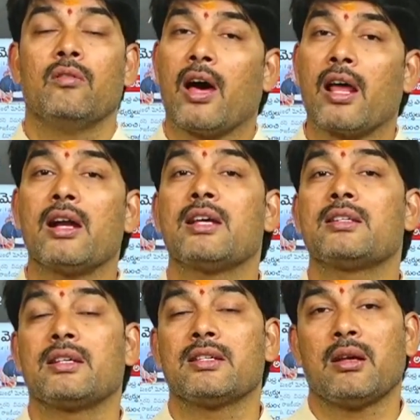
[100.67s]

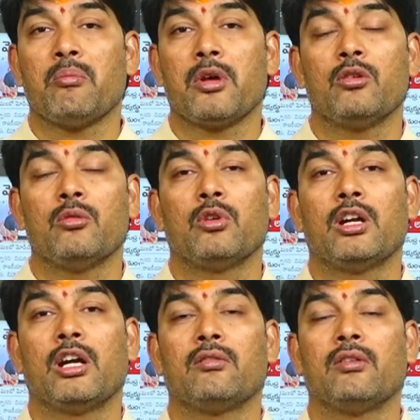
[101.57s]
వారణాసికి సంబంధం
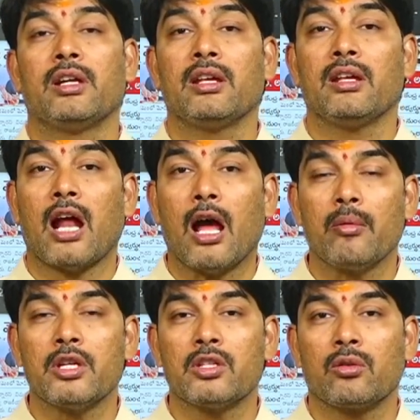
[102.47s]
ఉన్నటువంటి
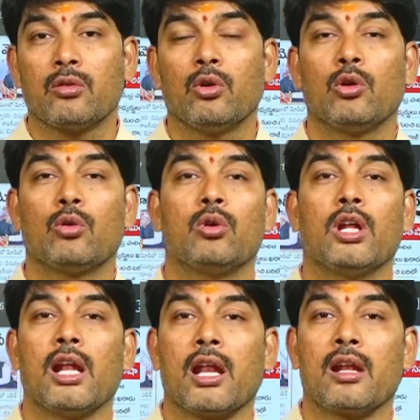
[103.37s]
రామేశ్వరంలో
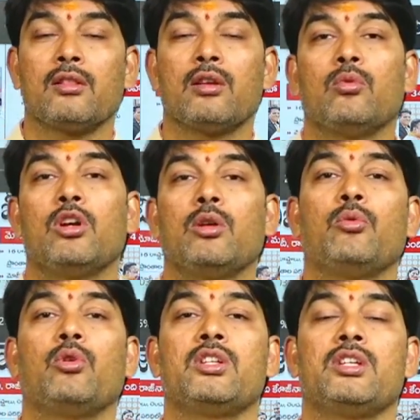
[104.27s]
కూడా నరేంద్ర మోడీ
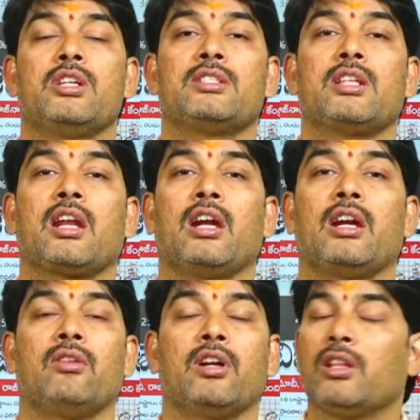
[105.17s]
పోటీ
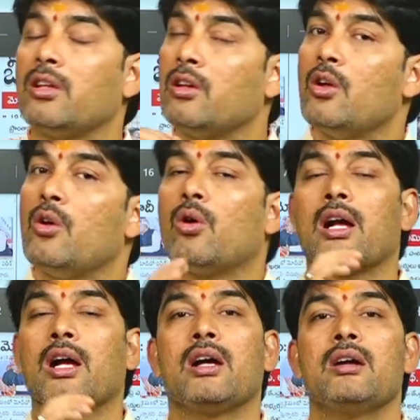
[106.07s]
చేస్తారనేటువంటిది
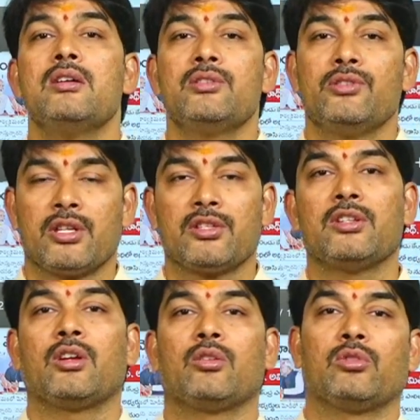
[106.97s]
ఒక చర్చ
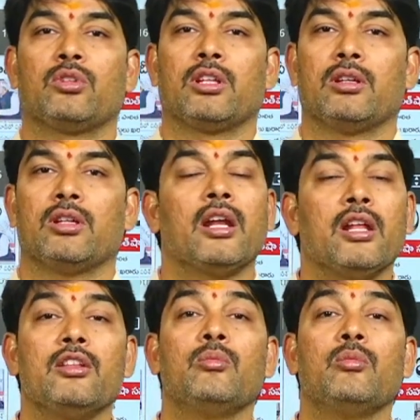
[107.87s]
జరుగుతున్నది
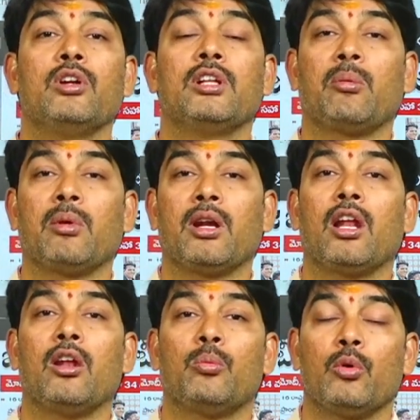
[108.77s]
నరేంద్ర మోడీ
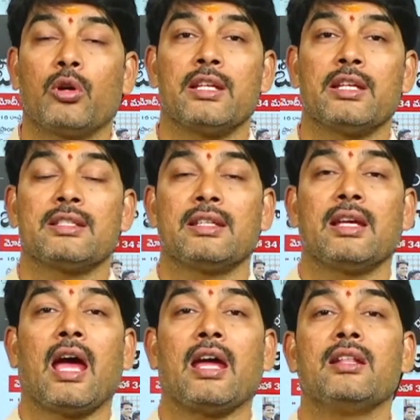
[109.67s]
తమిళనాడులో పోటీ చేస్తే
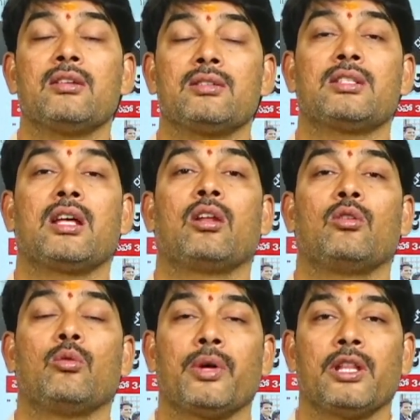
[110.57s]
ఐదారు
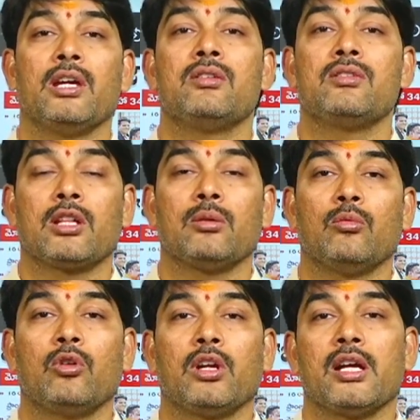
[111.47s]
స్థానాలు పదిహేను శాతం
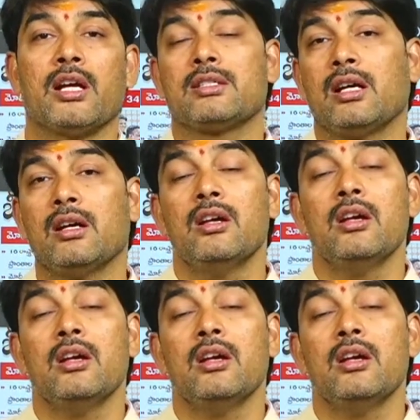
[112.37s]
ఓటింగ్ కాస్త